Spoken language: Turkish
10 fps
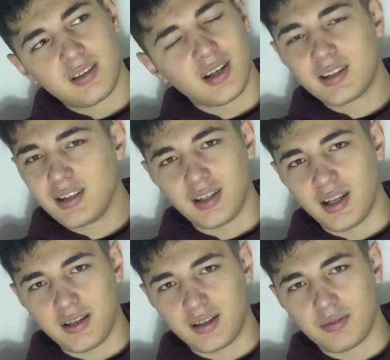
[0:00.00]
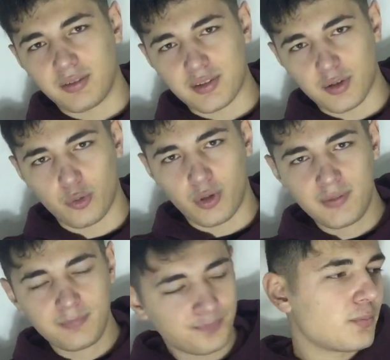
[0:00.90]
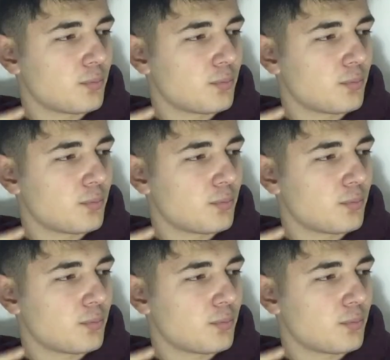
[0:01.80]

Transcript: Takılın yani kafanıza göre.